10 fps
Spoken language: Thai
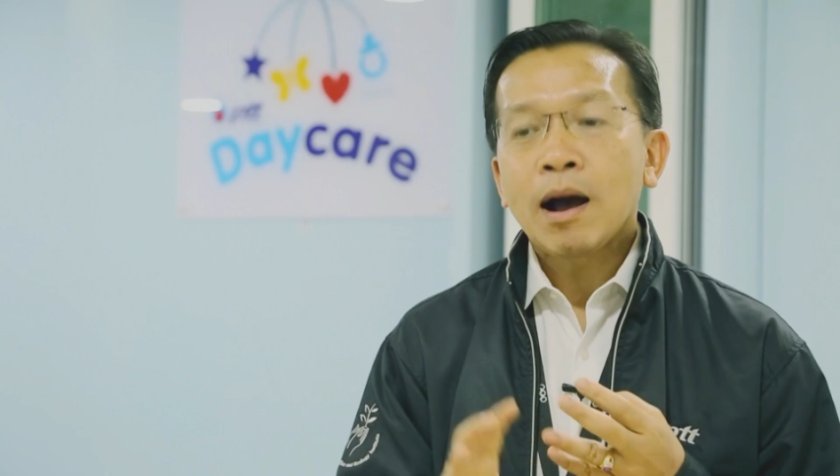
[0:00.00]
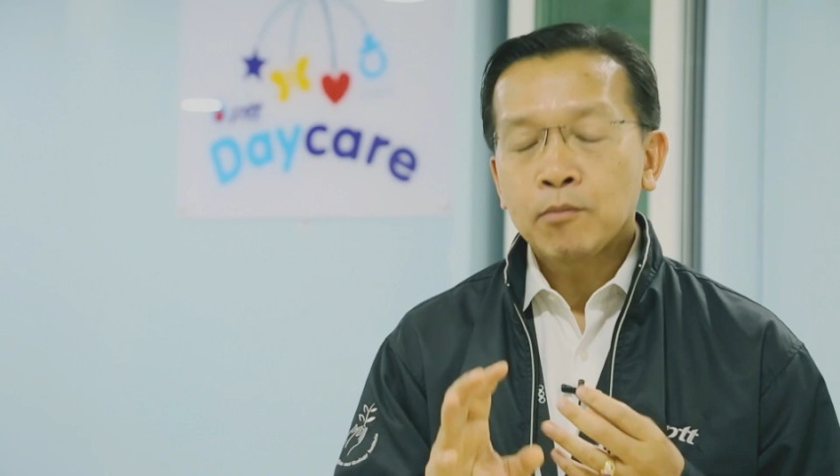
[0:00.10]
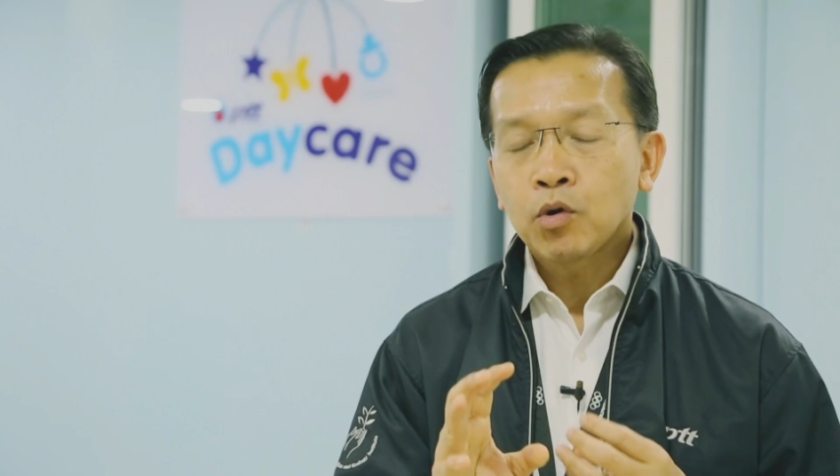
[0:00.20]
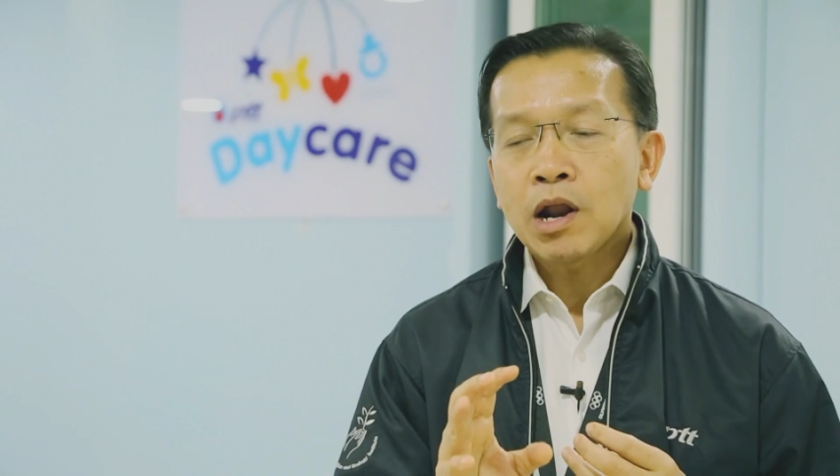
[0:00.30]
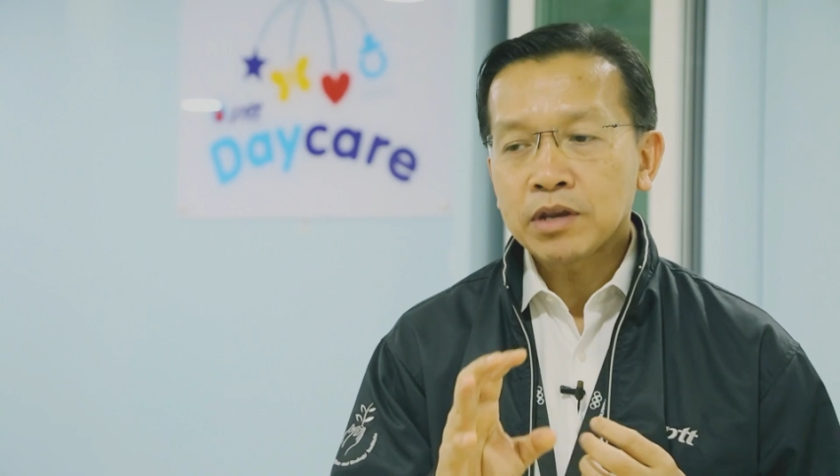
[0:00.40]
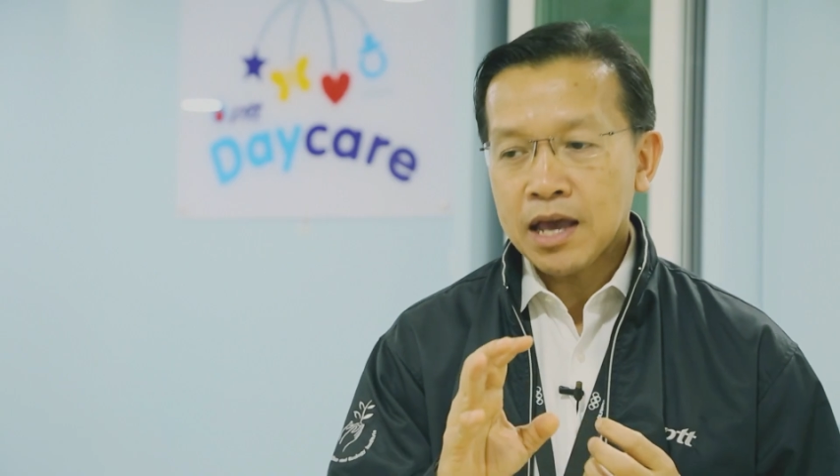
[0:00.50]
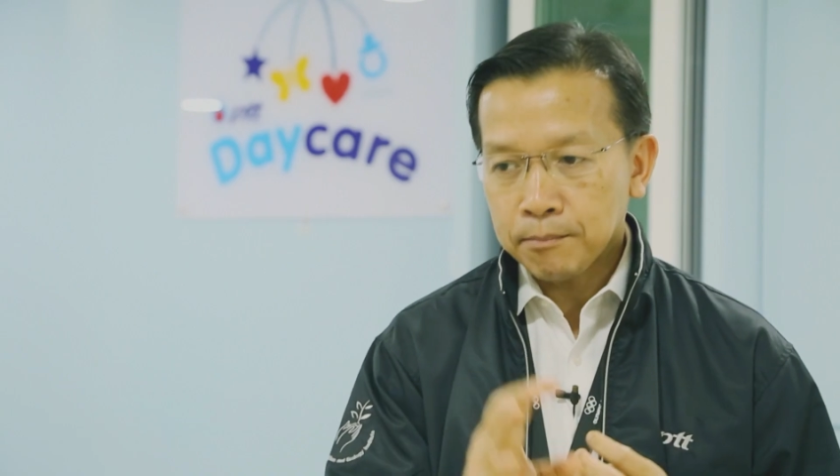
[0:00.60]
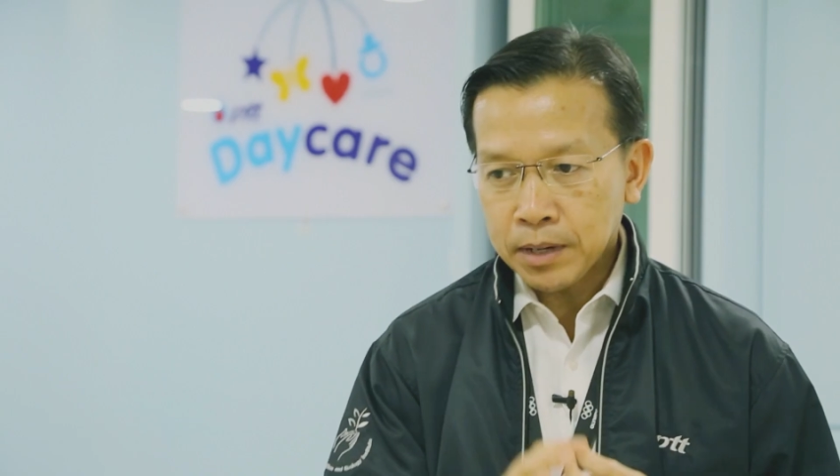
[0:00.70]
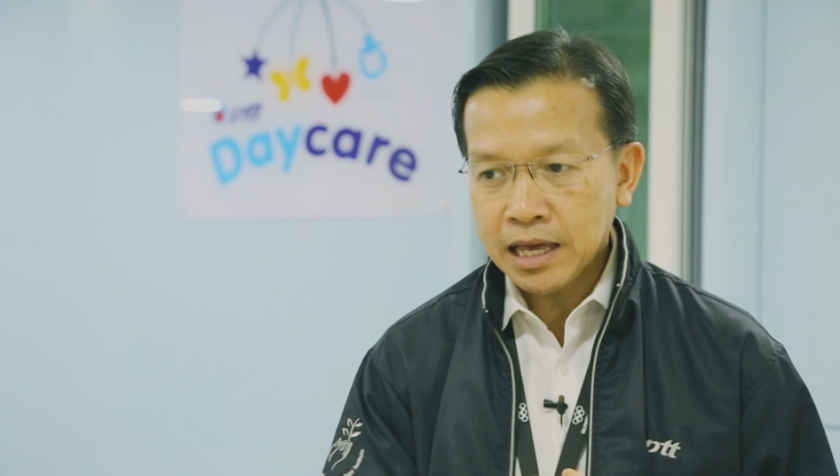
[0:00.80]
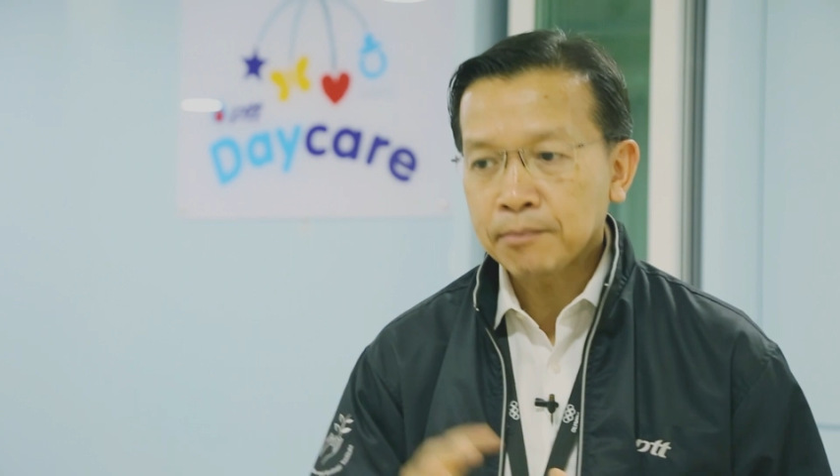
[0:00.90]
ค์ความรู้เหล่านี้
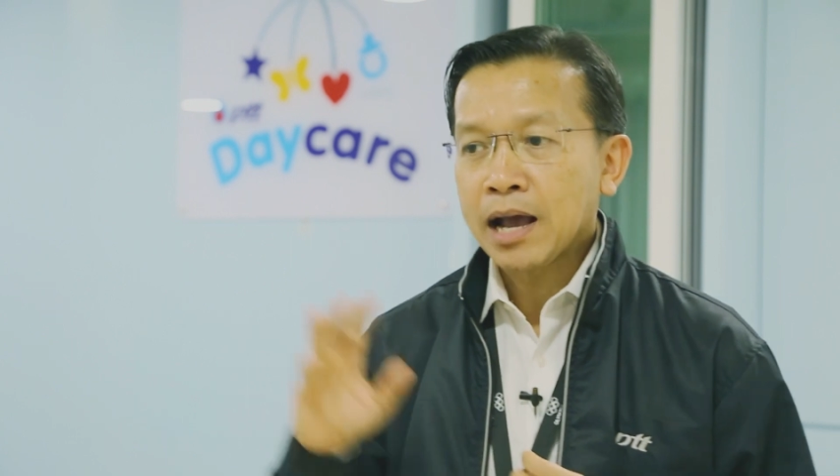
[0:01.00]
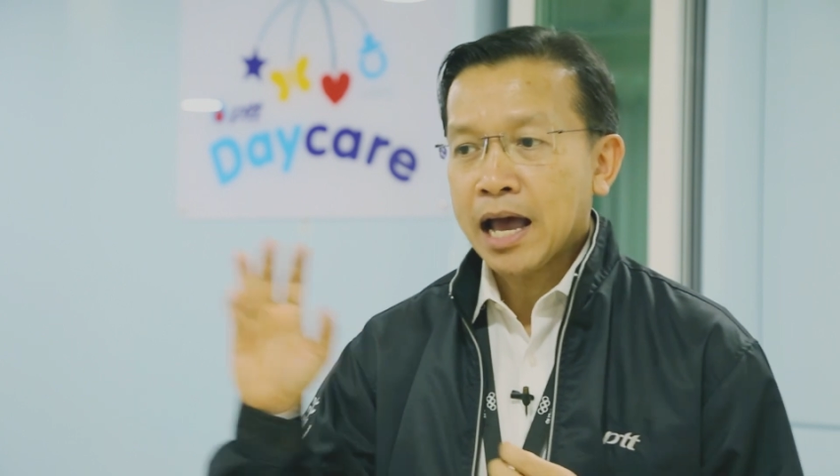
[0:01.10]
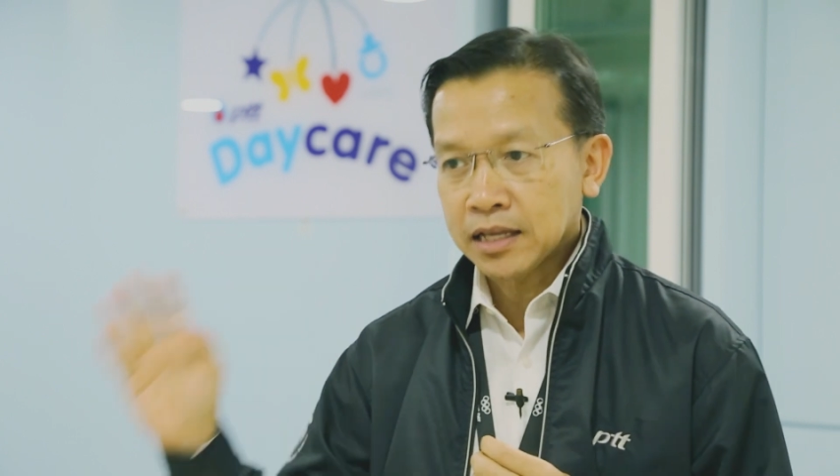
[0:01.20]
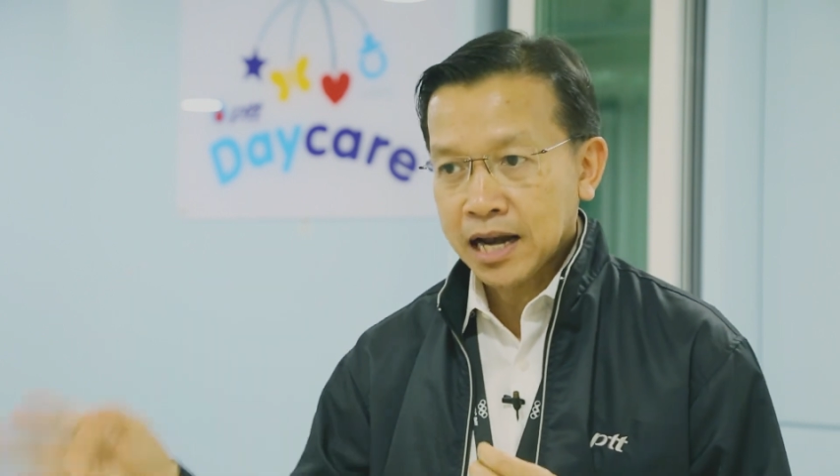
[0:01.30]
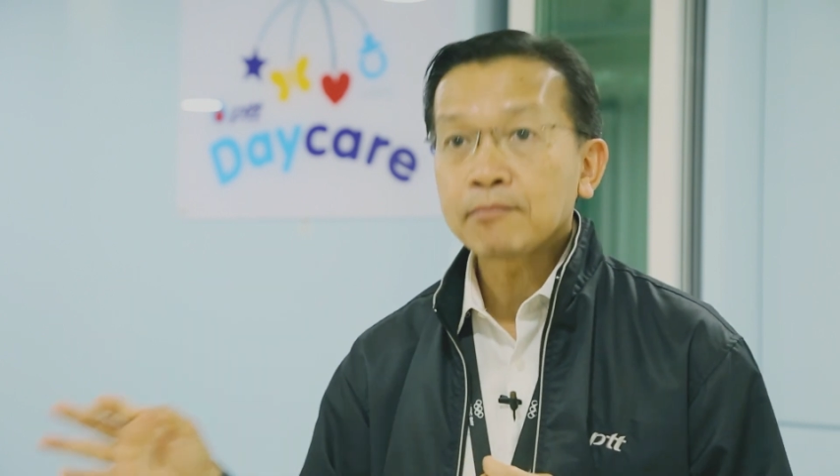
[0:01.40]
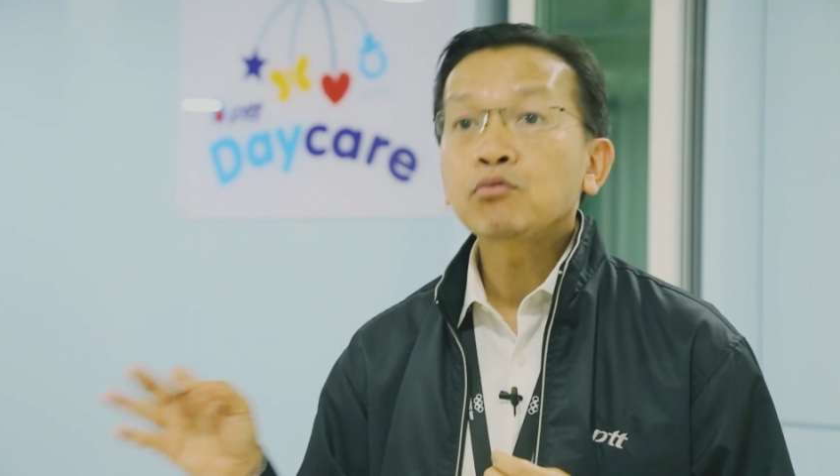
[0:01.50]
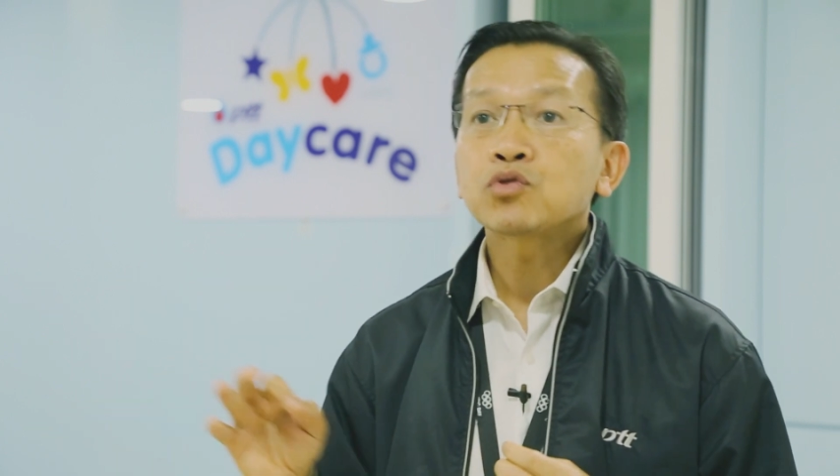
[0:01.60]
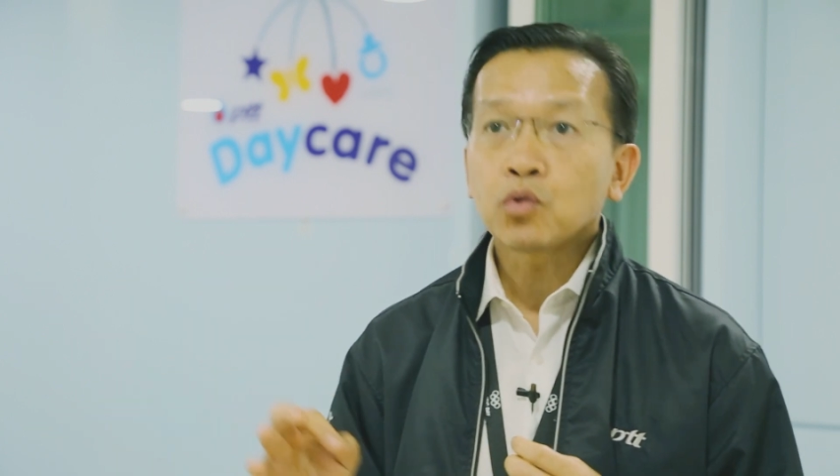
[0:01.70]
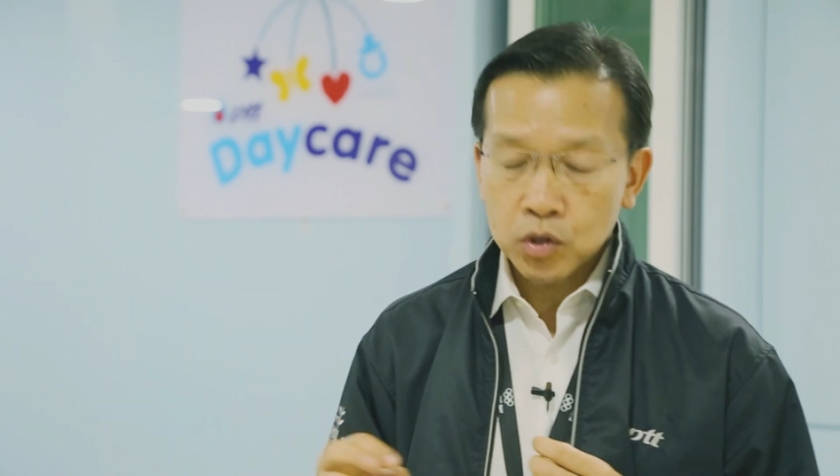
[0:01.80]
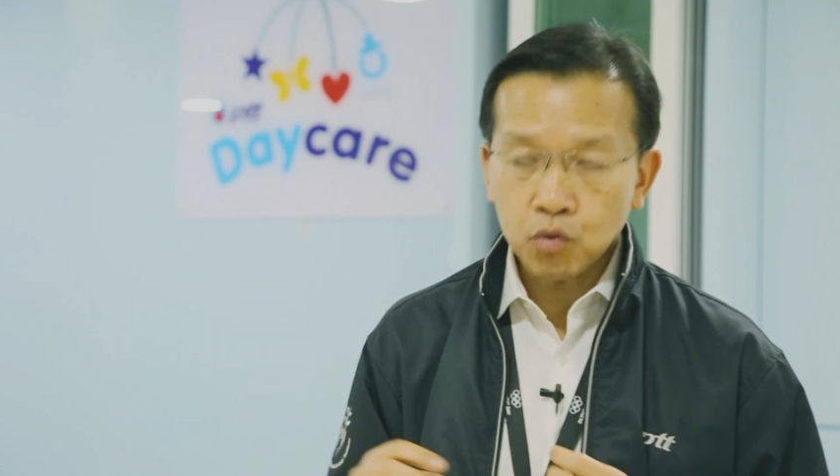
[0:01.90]
ไปทำงานทางด้านผู้
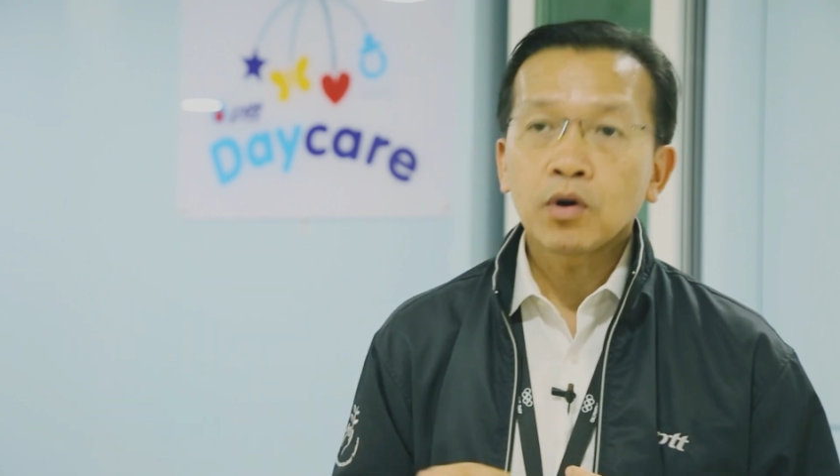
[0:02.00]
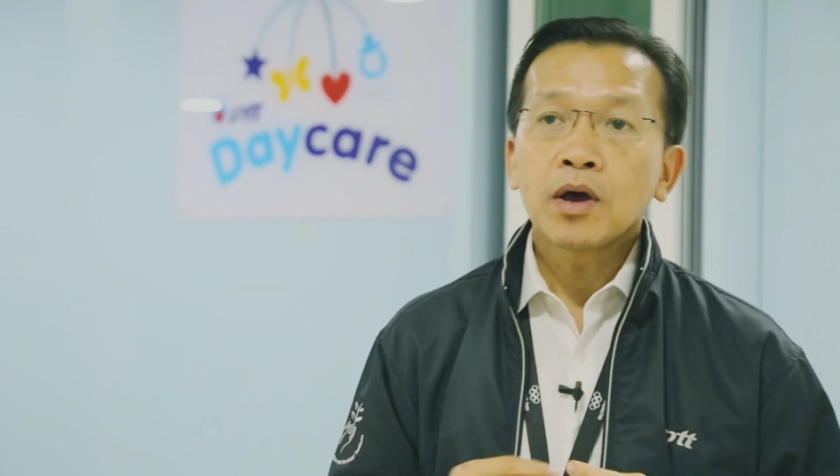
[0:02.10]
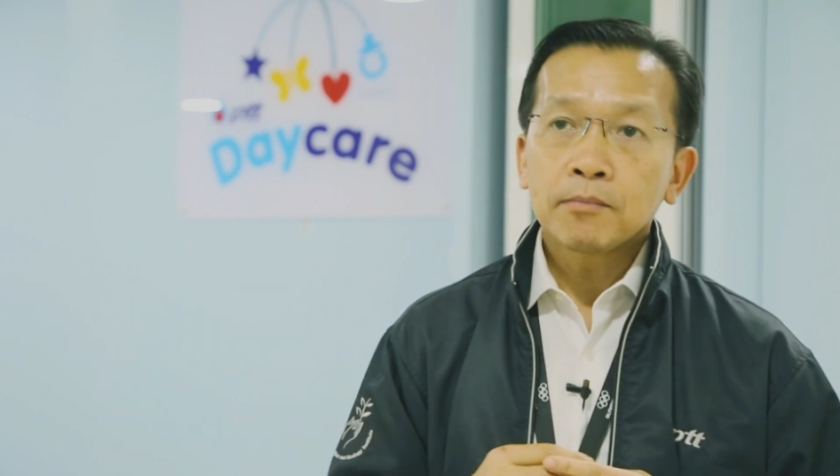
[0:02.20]
สูงอายุ